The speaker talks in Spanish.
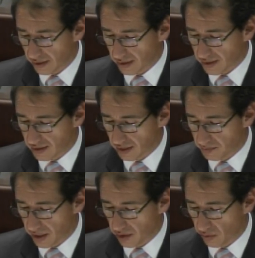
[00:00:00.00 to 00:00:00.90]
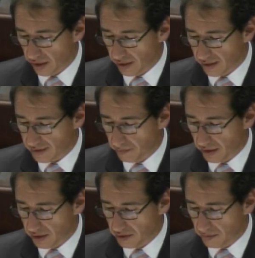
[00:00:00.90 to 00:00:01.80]
ese es el espíritu de quienes han
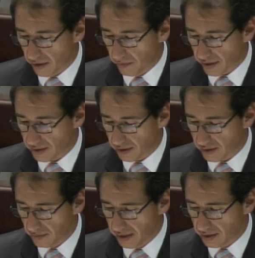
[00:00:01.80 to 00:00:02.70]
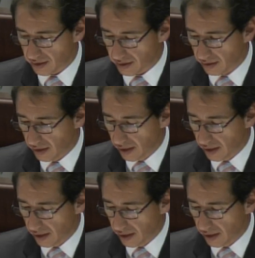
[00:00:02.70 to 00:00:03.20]
participado para ser asambleístas.